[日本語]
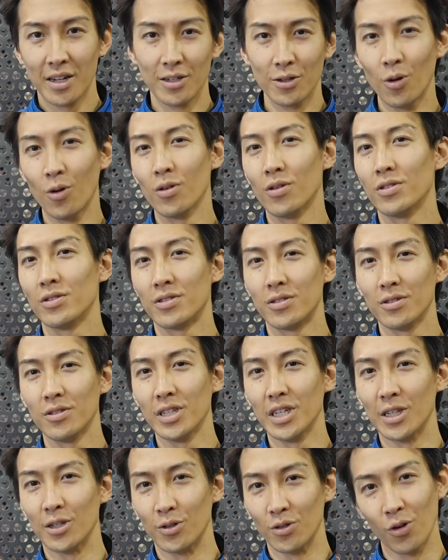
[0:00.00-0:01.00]

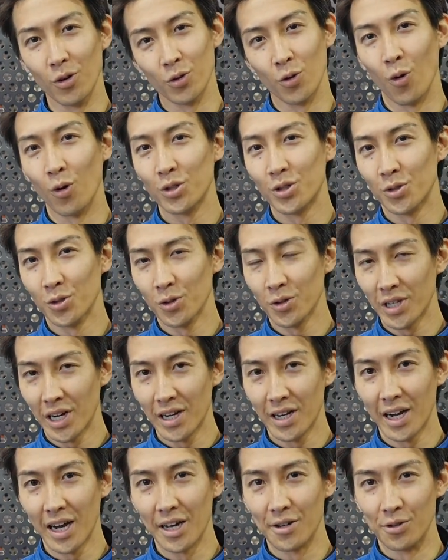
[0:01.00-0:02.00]
ロングツーリングの特徴を
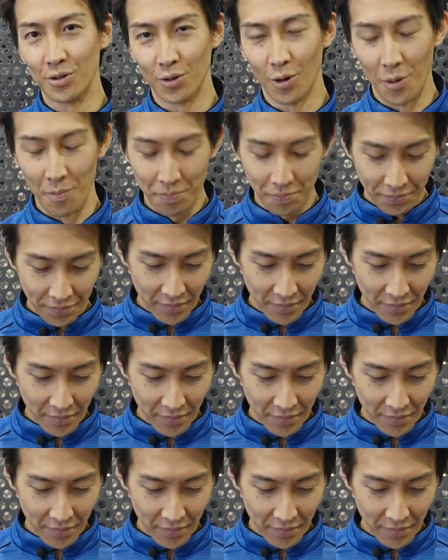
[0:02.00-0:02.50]
考えると